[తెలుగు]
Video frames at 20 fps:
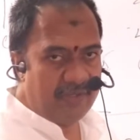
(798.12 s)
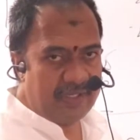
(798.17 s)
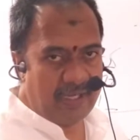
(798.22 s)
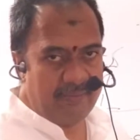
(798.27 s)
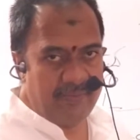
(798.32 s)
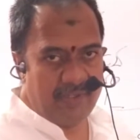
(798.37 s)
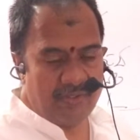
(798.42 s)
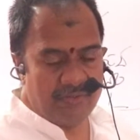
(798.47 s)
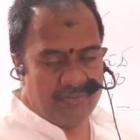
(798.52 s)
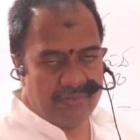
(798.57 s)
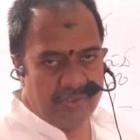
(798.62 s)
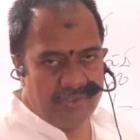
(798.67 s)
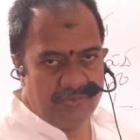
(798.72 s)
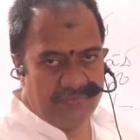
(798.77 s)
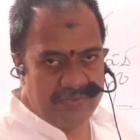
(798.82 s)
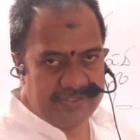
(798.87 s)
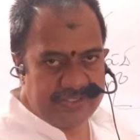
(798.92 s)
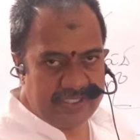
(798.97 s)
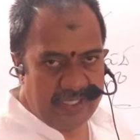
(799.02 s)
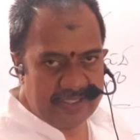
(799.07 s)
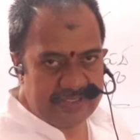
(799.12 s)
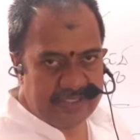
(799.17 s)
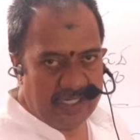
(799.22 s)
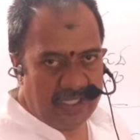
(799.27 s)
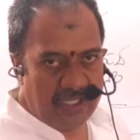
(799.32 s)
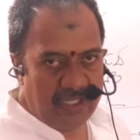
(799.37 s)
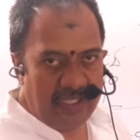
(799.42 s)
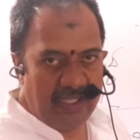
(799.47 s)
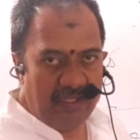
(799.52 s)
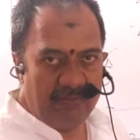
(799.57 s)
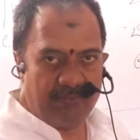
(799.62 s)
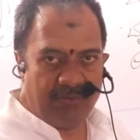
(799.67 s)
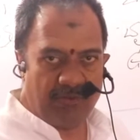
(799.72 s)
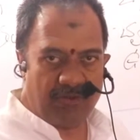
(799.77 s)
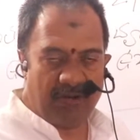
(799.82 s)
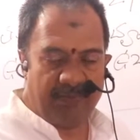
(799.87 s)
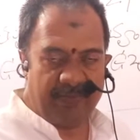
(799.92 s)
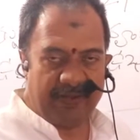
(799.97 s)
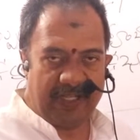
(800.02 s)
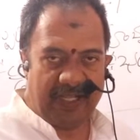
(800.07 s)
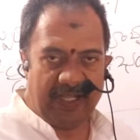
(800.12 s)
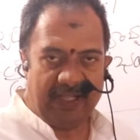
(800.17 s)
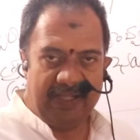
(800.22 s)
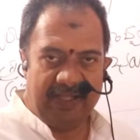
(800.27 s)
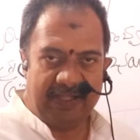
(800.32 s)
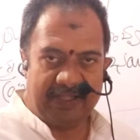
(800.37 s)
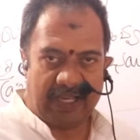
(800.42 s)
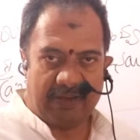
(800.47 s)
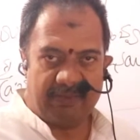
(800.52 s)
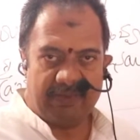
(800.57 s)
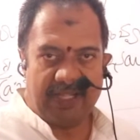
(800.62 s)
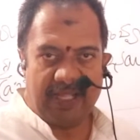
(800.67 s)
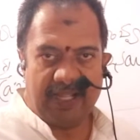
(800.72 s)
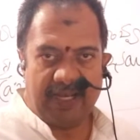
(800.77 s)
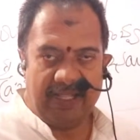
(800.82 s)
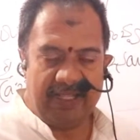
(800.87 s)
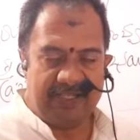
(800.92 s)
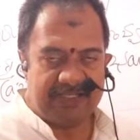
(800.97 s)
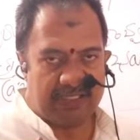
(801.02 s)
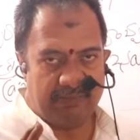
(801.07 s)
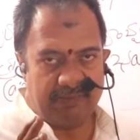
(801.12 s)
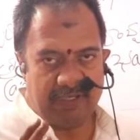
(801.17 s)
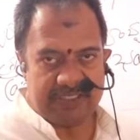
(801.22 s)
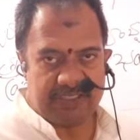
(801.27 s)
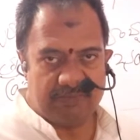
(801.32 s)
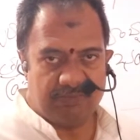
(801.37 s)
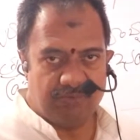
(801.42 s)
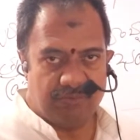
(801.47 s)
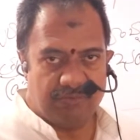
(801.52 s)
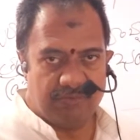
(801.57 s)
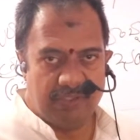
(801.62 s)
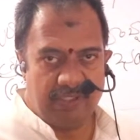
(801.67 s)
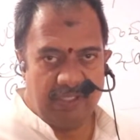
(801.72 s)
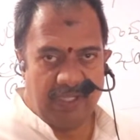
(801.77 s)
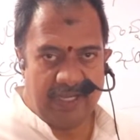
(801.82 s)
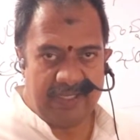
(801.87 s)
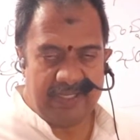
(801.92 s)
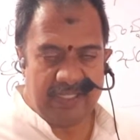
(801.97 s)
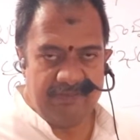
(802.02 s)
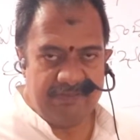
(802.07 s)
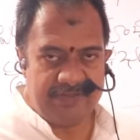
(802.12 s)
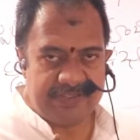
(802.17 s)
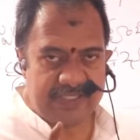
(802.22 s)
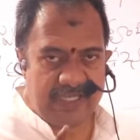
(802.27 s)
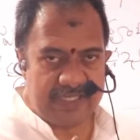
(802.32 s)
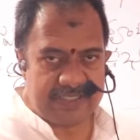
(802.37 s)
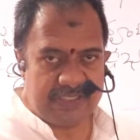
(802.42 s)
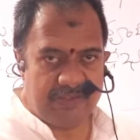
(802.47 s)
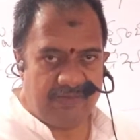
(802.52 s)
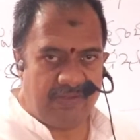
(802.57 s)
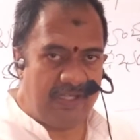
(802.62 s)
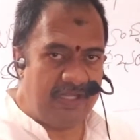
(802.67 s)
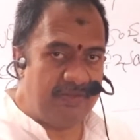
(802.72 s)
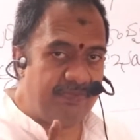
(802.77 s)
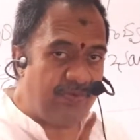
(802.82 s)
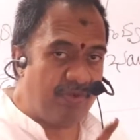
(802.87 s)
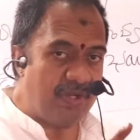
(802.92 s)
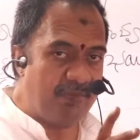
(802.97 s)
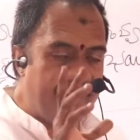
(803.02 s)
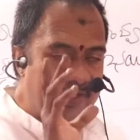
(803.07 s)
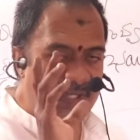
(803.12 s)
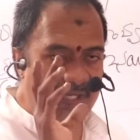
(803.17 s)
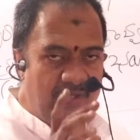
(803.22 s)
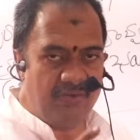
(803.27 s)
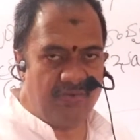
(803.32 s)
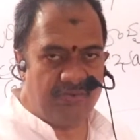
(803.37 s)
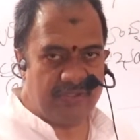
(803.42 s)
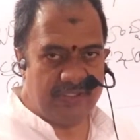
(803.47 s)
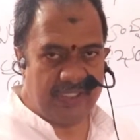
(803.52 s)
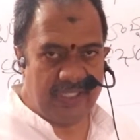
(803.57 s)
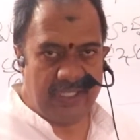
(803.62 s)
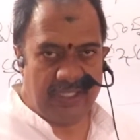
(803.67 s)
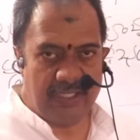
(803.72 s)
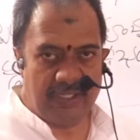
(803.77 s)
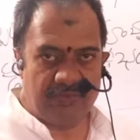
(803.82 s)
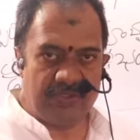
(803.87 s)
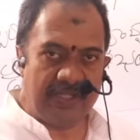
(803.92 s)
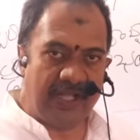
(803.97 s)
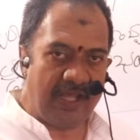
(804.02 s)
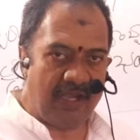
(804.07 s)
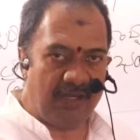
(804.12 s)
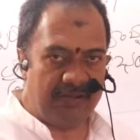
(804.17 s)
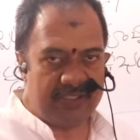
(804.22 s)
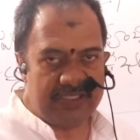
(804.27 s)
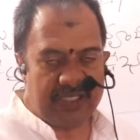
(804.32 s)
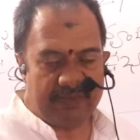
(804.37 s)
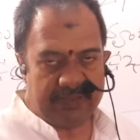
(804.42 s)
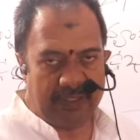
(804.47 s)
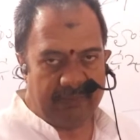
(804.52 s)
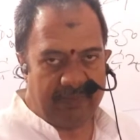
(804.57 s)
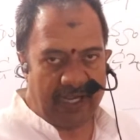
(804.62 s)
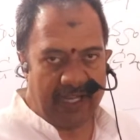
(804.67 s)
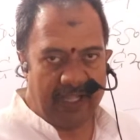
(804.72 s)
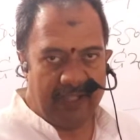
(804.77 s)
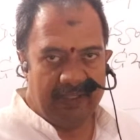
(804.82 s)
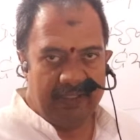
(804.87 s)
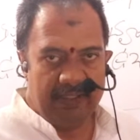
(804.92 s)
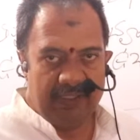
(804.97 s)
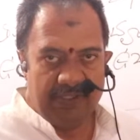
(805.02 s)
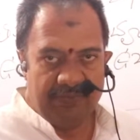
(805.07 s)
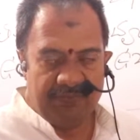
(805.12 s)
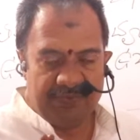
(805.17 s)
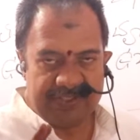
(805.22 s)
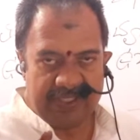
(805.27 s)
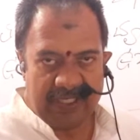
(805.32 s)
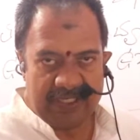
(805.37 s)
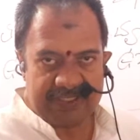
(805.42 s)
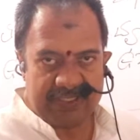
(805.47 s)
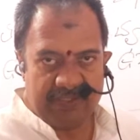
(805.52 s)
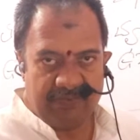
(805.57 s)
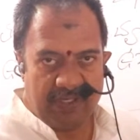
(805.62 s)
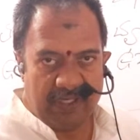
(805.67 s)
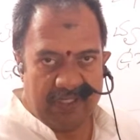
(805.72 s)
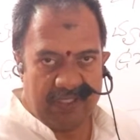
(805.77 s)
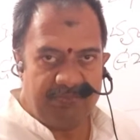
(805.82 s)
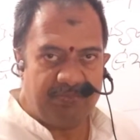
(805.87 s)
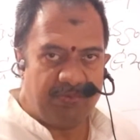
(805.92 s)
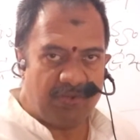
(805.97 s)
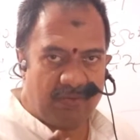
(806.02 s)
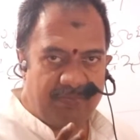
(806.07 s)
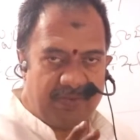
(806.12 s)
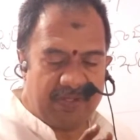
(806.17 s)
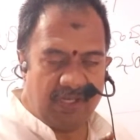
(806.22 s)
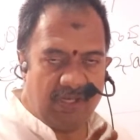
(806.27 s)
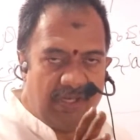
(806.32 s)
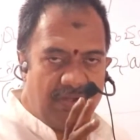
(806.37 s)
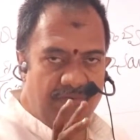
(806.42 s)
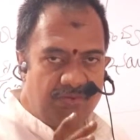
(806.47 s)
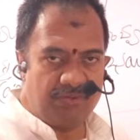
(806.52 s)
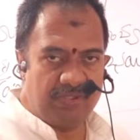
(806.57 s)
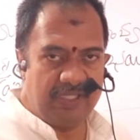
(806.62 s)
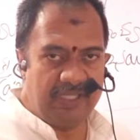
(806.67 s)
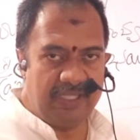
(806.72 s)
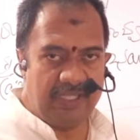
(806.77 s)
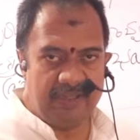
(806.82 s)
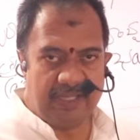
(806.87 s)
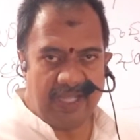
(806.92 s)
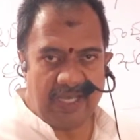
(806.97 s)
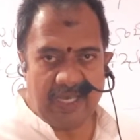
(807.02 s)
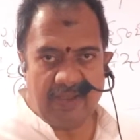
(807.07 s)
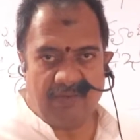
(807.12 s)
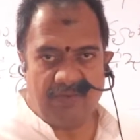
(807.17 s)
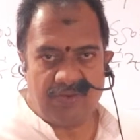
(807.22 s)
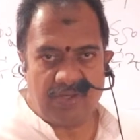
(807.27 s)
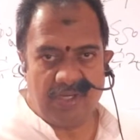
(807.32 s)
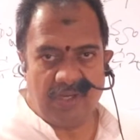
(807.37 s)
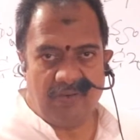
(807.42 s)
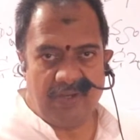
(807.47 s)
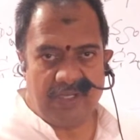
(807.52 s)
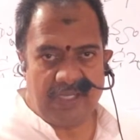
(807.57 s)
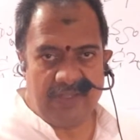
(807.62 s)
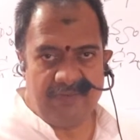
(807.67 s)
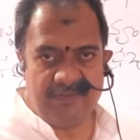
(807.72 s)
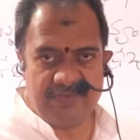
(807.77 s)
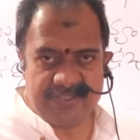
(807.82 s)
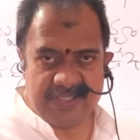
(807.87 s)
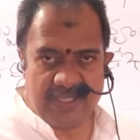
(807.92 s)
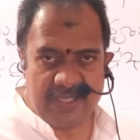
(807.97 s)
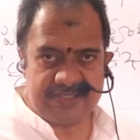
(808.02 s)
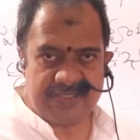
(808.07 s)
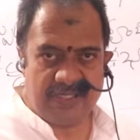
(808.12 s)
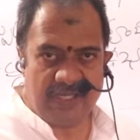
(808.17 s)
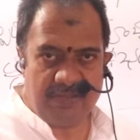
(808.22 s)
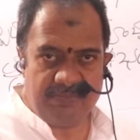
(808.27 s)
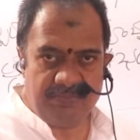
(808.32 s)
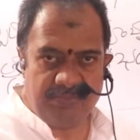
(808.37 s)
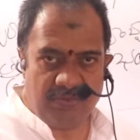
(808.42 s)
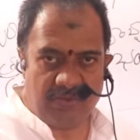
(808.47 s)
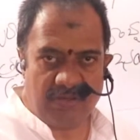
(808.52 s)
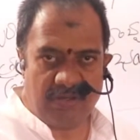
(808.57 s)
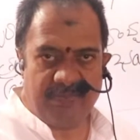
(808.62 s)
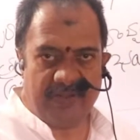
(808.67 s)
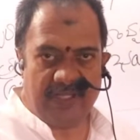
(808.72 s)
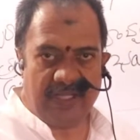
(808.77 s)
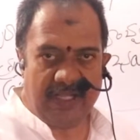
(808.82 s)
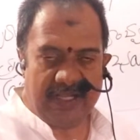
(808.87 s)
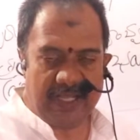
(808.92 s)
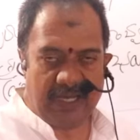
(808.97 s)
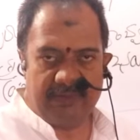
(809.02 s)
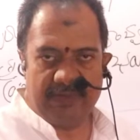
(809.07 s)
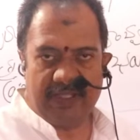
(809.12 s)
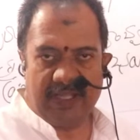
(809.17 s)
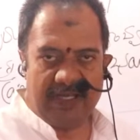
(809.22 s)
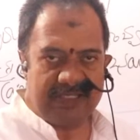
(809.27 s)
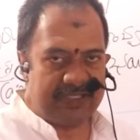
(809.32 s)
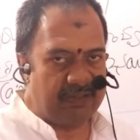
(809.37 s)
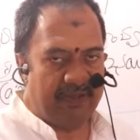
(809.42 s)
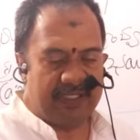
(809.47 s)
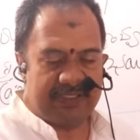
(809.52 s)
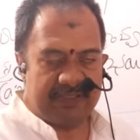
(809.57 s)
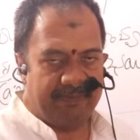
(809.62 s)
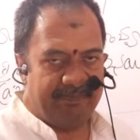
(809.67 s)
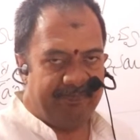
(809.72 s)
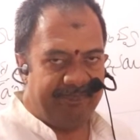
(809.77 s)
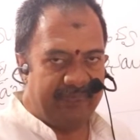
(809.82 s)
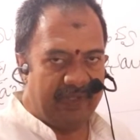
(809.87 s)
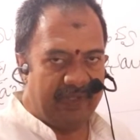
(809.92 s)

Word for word: ఉంటారు మీరు విశేషణ పూర్వపద కర్మధారయ సమాసము అంటే విశేషణం అనేది పూర్వపదంలో ఉంటుంది ఉదాహరణతో చెప్తాం మళ్ళా విశేషణం అనేది పూర్వపదంలో ఉంటుంది దాన్ని ఏమంటున్నాం అంటే విశేషణ పూర్వపద కర్మధారయ సమాసం